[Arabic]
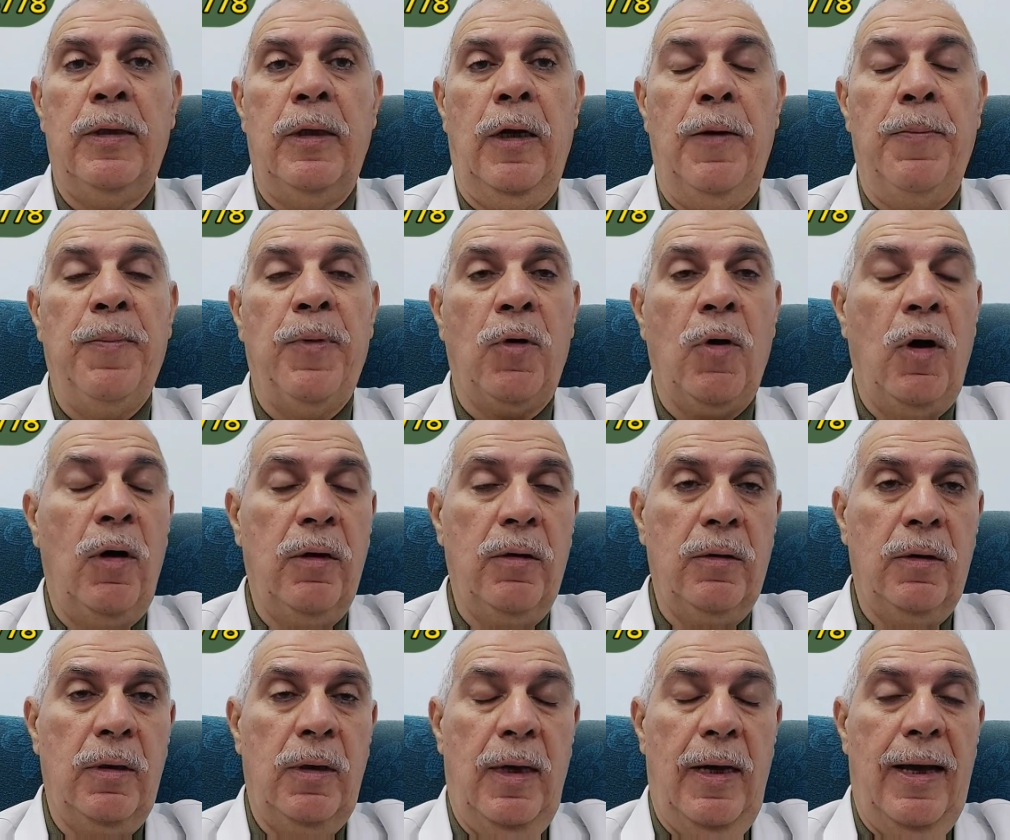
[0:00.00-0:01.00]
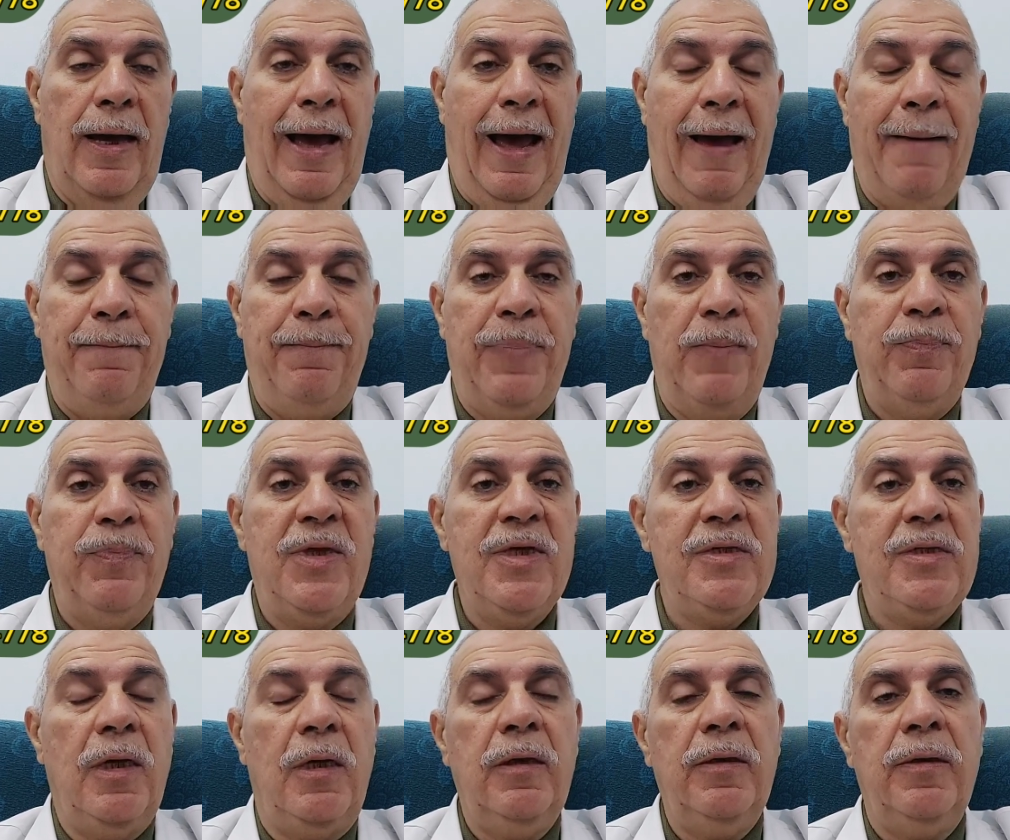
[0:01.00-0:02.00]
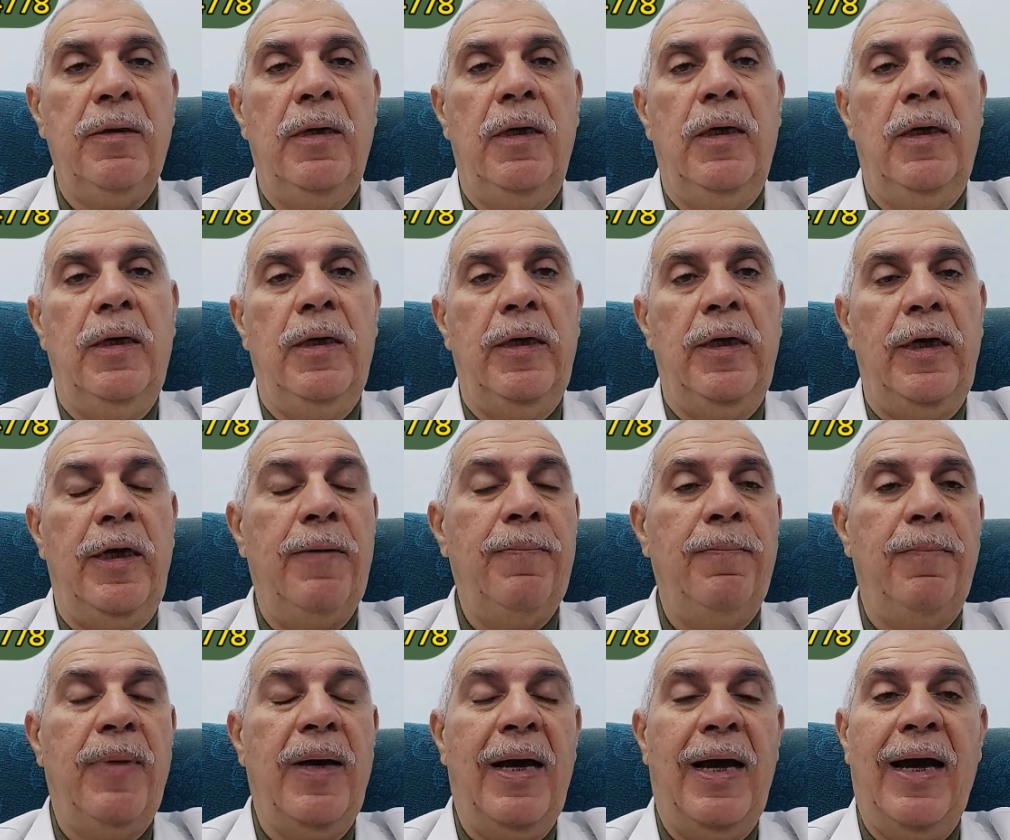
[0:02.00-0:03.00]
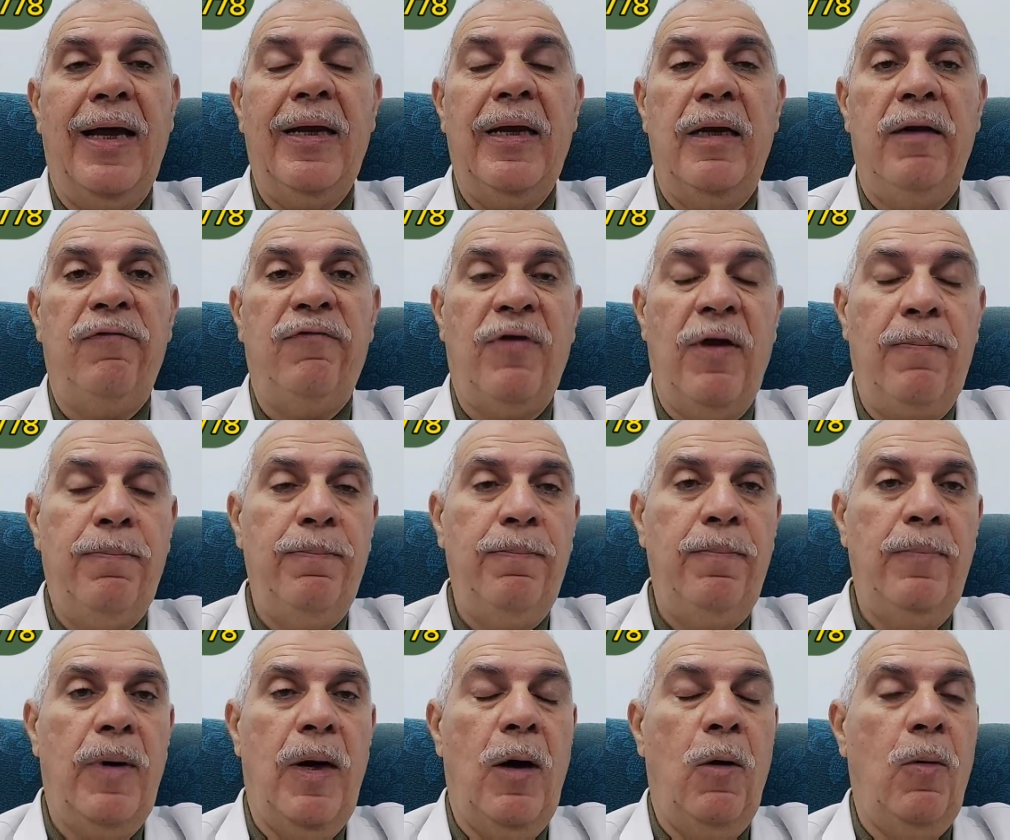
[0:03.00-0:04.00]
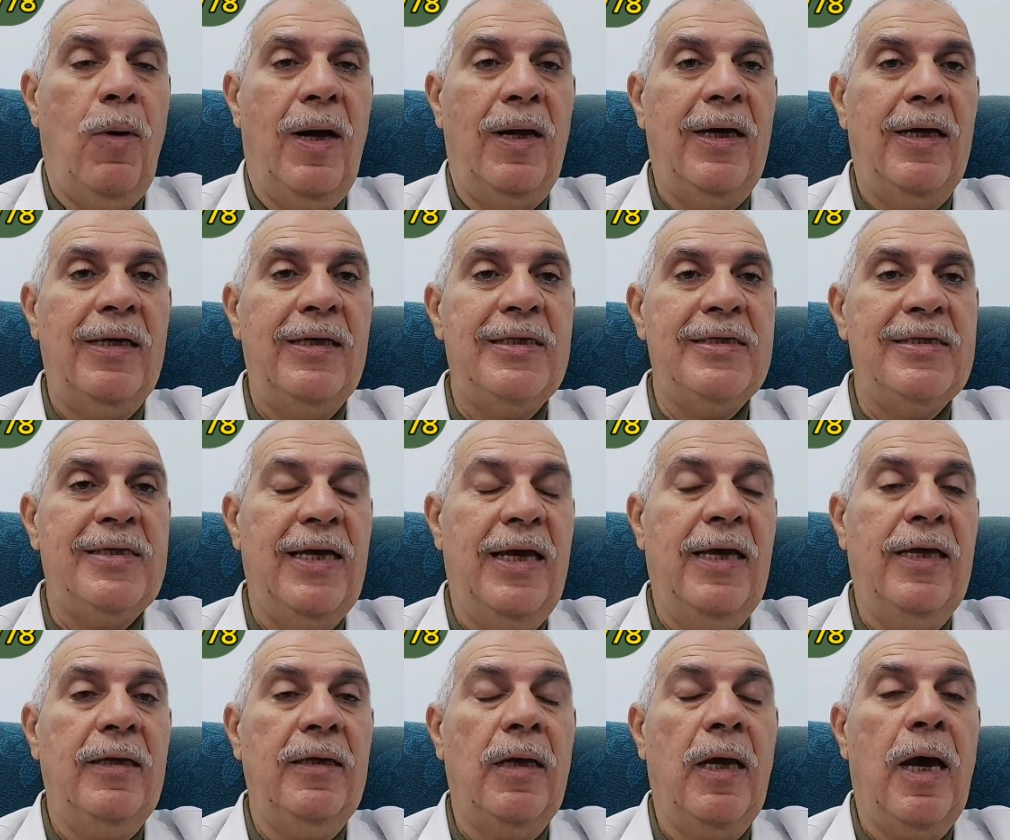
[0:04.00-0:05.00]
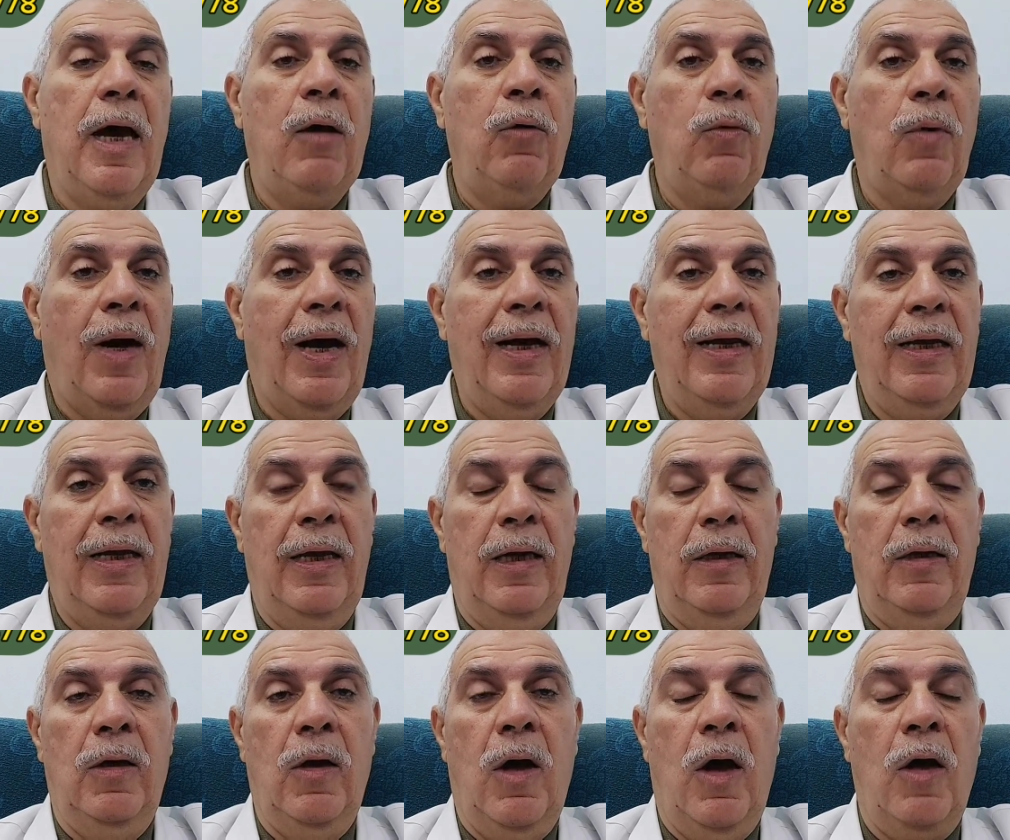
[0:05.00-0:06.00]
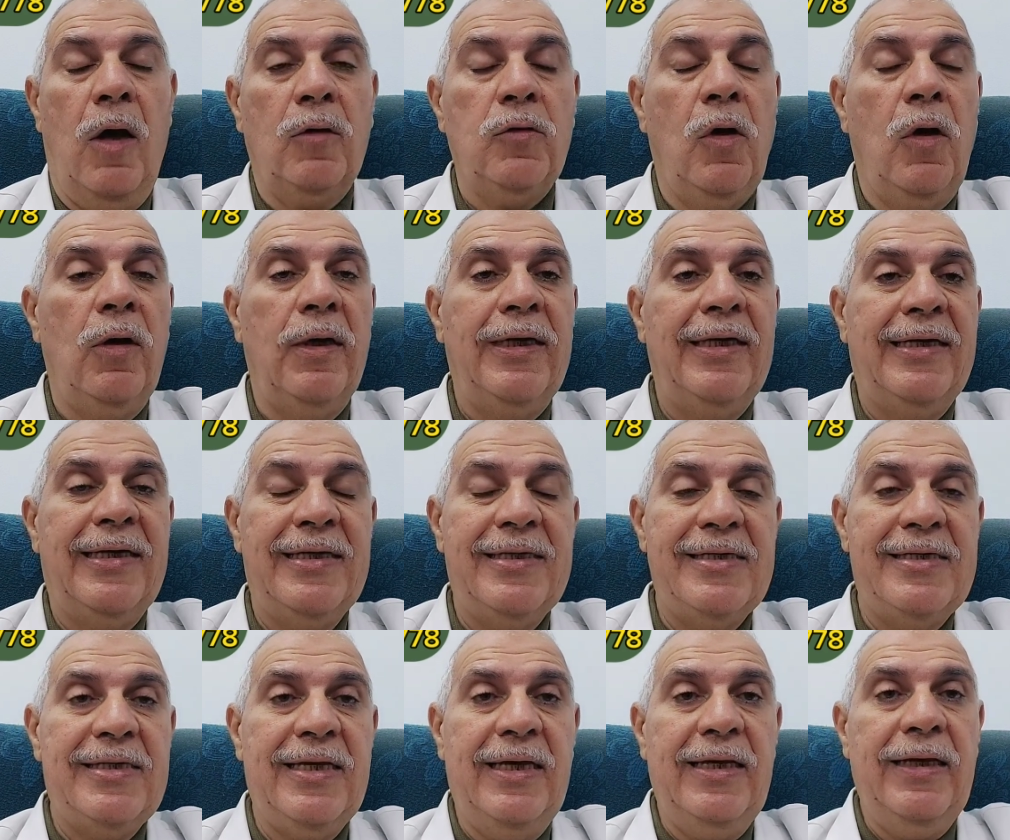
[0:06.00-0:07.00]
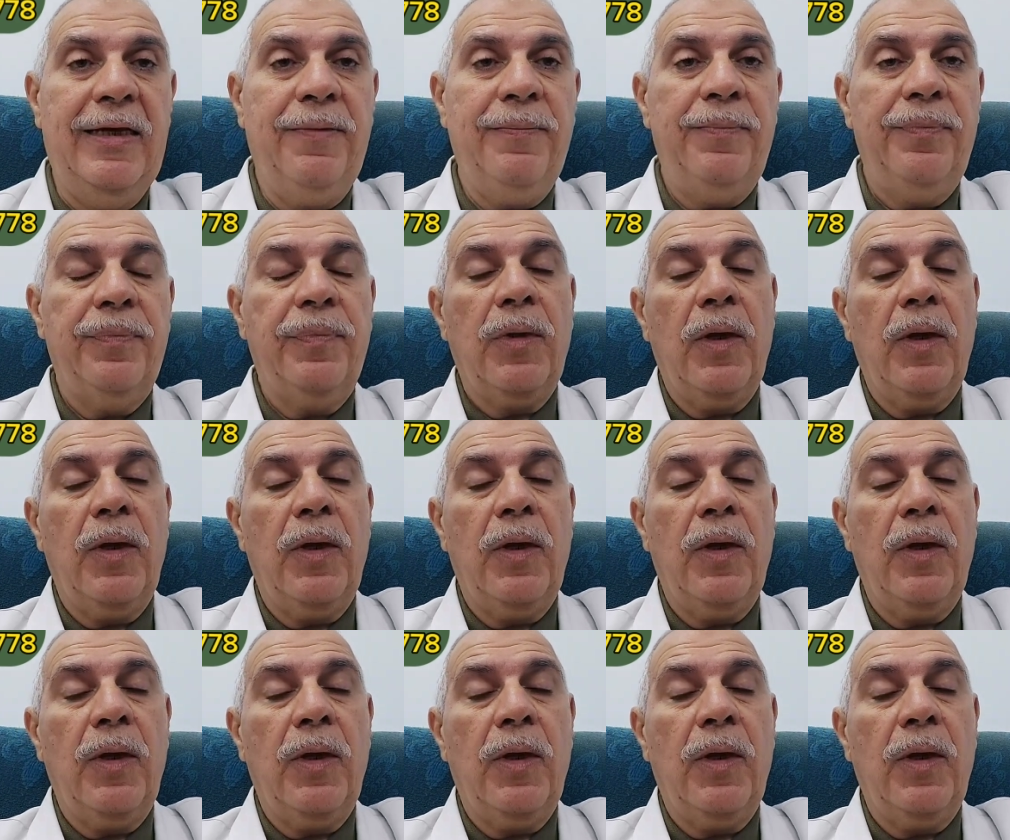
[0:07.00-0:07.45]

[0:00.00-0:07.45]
احمرار حبة بتظهر إما على الفم أو على اللسان أو على الأعضاء الجنسية